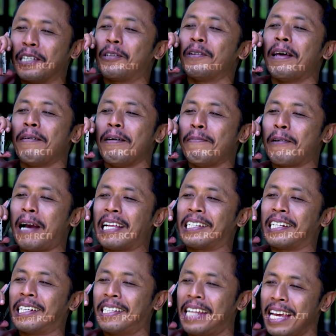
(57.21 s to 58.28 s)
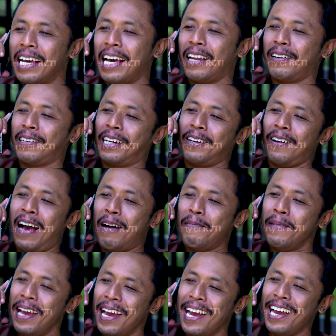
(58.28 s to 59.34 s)
Itu namanya bukan sedih kalau Denok
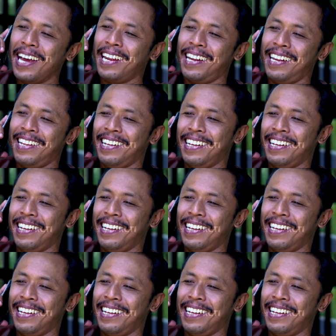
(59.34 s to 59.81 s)
hamil.